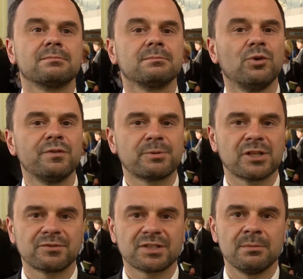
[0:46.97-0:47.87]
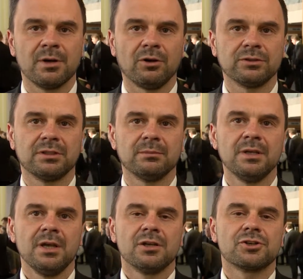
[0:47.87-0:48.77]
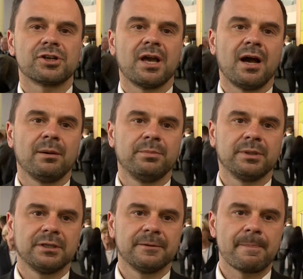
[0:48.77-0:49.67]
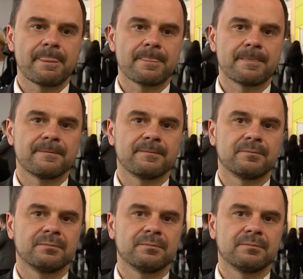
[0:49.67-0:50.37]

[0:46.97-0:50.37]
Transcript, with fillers: mówi przede wszystkim o tym, że aby mm,